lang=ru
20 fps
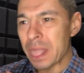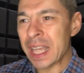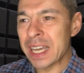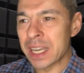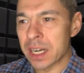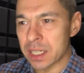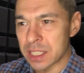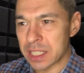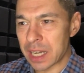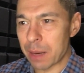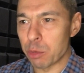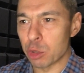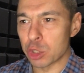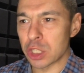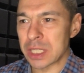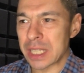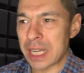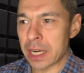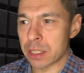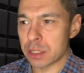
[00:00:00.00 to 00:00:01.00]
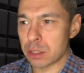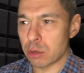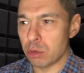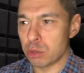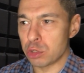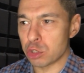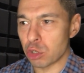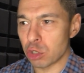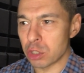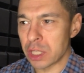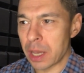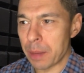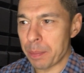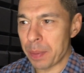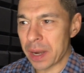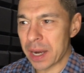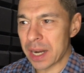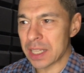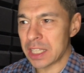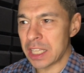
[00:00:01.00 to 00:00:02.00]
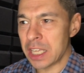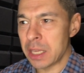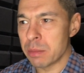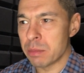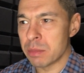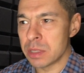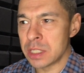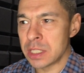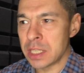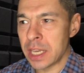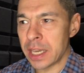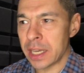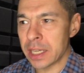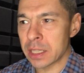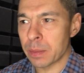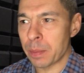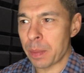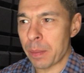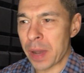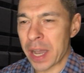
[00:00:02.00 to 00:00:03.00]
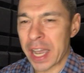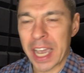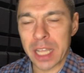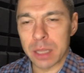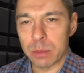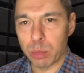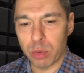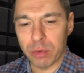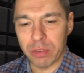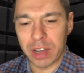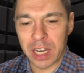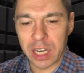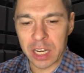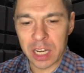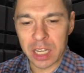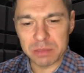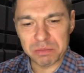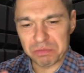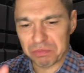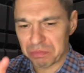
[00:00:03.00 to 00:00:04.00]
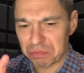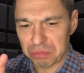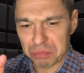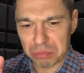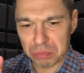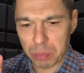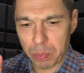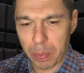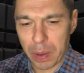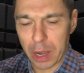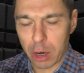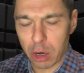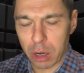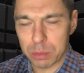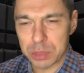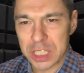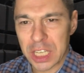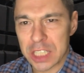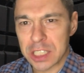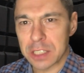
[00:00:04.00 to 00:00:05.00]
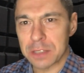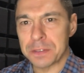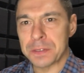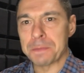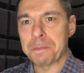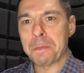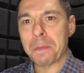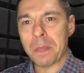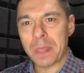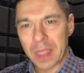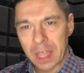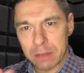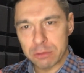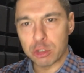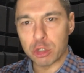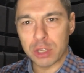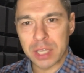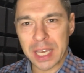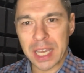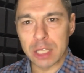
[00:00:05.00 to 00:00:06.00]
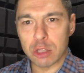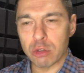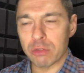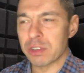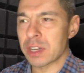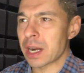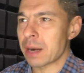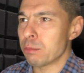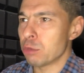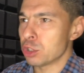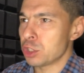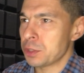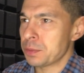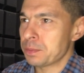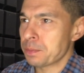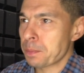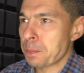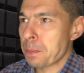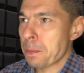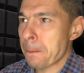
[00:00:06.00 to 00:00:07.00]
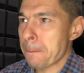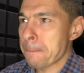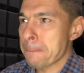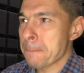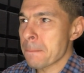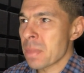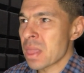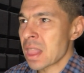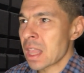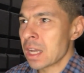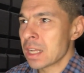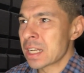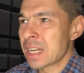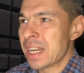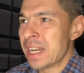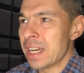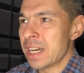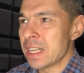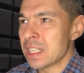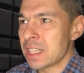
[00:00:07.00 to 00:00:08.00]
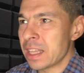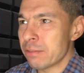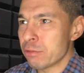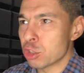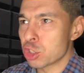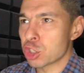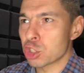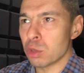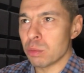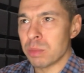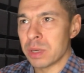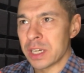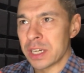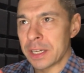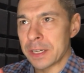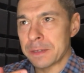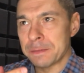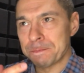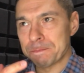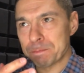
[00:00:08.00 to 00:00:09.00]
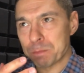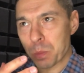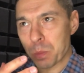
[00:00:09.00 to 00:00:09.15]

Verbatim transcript: разработан артикуляционный аппарат, и мне это помогает буквально пару абзацев, и все, я готов к работе. Для того, чтобы